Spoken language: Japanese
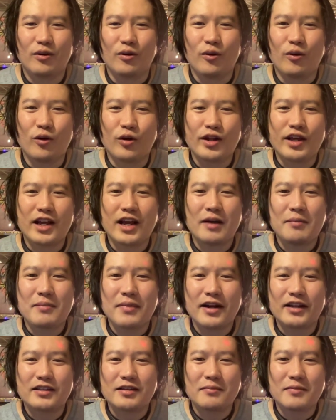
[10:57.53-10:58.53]
俺が
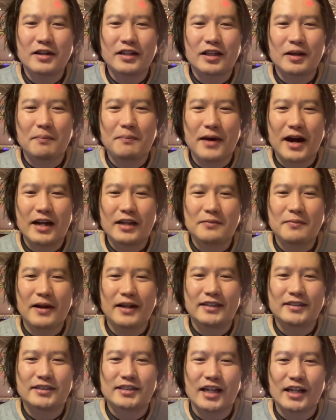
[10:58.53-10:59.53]
まだまだ
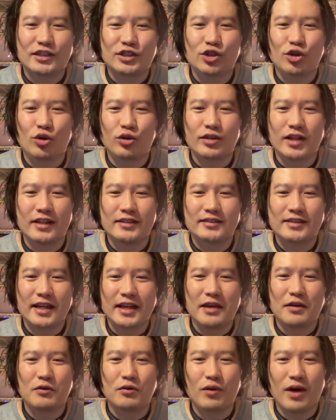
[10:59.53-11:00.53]
バリバリ社長だ
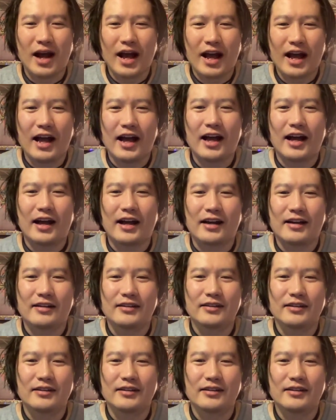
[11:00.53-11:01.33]
ぜは、